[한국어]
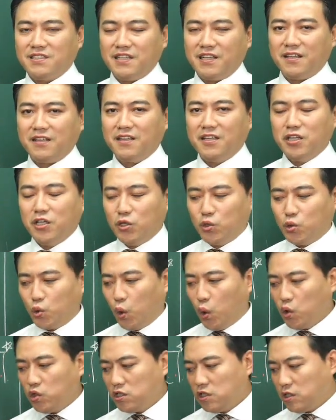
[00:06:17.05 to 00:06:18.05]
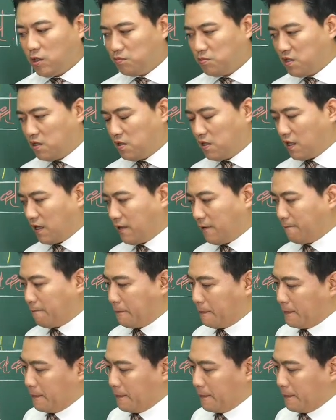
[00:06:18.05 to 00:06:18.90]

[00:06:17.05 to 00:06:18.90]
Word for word: 네, 돈은 없는데